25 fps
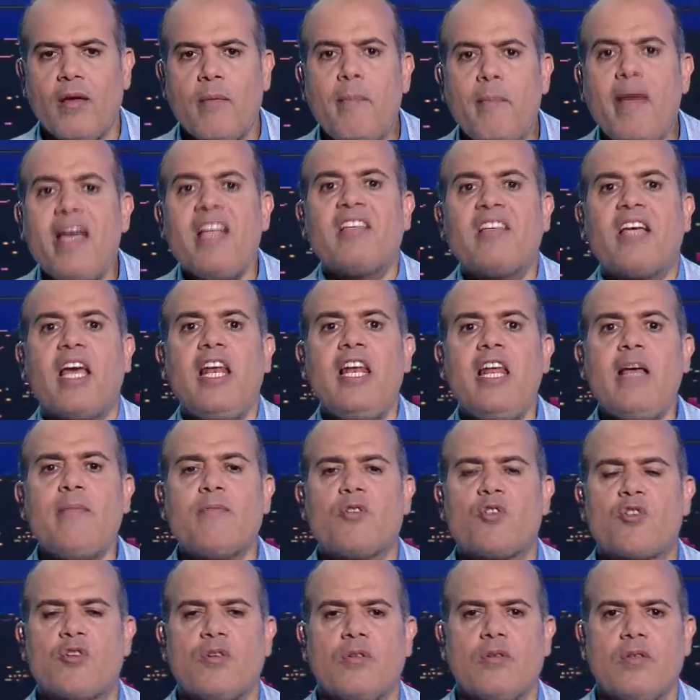ما
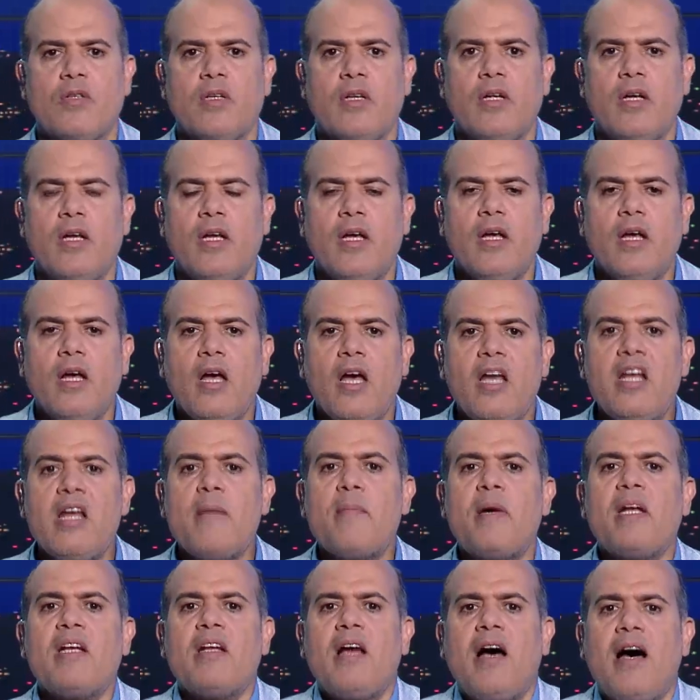يتكلمش
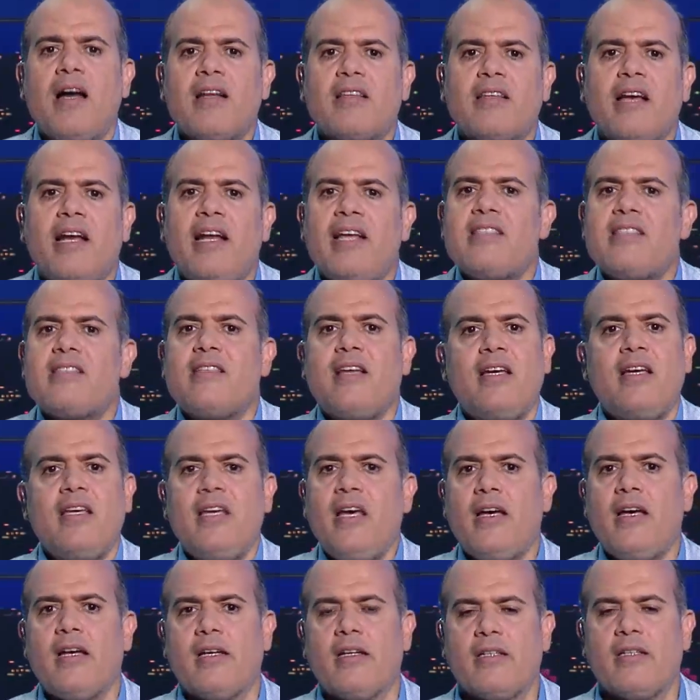انما النهارده على
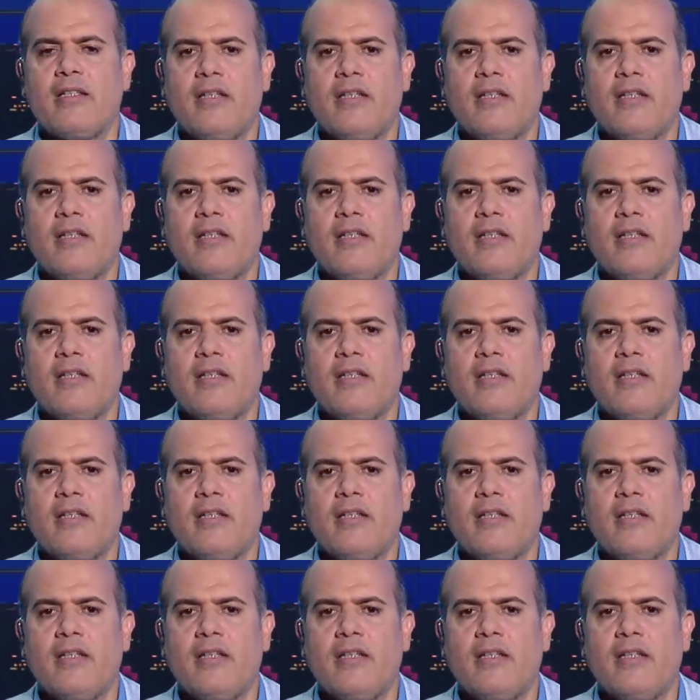استحياء